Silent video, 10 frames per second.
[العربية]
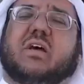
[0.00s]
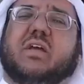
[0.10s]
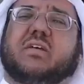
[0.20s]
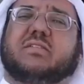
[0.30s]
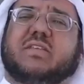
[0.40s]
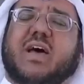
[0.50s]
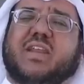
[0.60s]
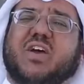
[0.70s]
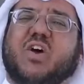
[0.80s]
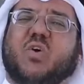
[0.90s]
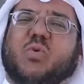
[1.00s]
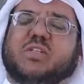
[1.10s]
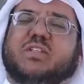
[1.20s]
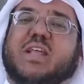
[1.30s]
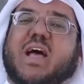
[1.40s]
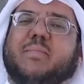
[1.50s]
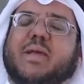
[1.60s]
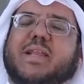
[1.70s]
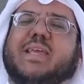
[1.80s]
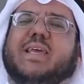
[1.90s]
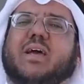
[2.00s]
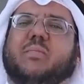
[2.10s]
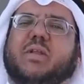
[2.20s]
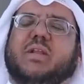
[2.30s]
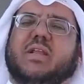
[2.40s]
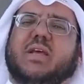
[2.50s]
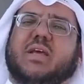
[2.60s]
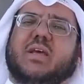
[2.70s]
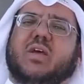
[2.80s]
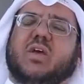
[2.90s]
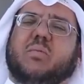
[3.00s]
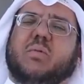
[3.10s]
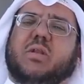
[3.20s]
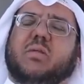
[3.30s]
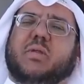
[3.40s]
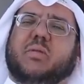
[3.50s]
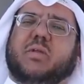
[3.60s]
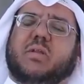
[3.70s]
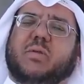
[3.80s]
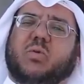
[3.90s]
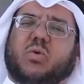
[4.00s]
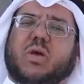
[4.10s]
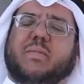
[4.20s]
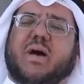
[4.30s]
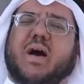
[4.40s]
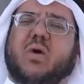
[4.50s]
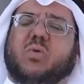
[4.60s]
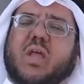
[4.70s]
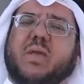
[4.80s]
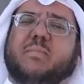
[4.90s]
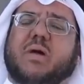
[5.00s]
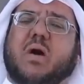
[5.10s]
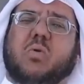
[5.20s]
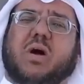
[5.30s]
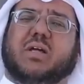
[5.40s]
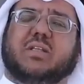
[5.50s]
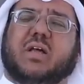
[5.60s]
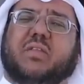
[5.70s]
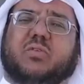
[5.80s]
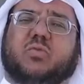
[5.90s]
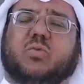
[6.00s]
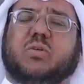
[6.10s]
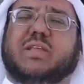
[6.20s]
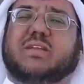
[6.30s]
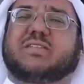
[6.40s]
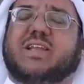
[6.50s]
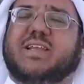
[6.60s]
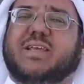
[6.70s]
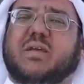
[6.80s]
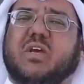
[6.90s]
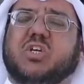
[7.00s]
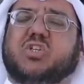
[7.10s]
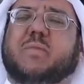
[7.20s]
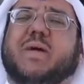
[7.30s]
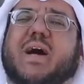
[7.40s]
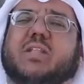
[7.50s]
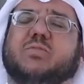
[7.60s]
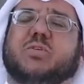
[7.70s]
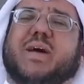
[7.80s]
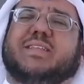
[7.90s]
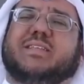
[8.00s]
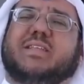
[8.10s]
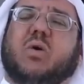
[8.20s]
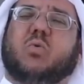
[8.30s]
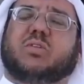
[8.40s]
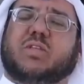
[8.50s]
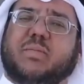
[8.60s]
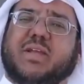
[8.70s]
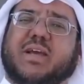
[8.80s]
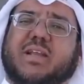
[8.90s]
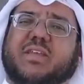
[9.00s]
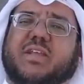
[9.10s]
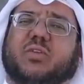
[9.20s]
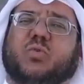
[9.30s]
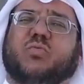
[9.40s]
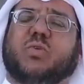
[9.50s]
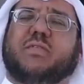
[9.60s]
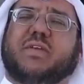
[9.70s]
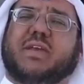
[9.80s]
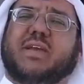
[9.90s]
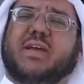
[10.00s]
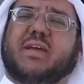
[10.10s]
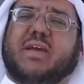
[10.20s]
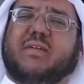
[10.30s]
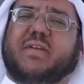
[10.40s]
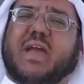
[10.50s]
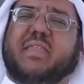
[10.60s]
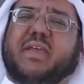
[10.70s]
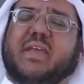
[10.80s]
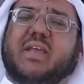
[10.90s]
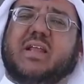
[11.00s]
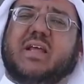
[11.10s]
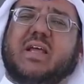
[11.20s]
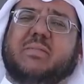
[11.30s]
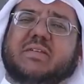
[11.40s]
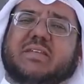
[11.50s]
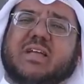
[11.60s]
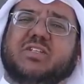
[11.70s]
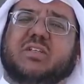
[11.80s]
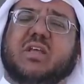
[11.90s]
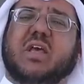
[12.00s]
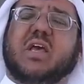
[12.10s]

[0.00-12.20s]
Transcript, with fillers: قرقستان وجدناها مليئة بال بالعلماء والأئمة وقد حضرت درسا لجماعات من جماعة الدعوة والتبليغ الذين يطوفون في في هذه المساجد